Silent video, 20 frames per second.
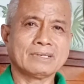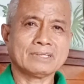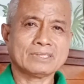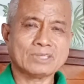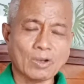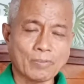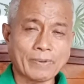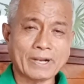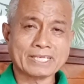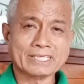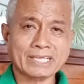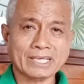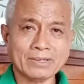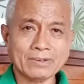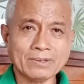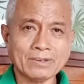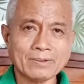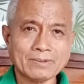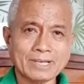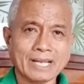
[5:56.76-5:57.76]
So pag
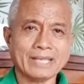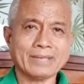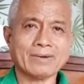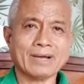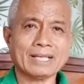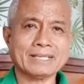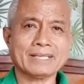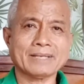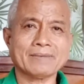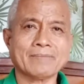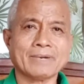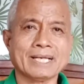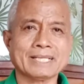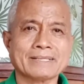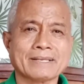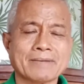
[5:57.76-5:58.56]
sinunog na yung ating mga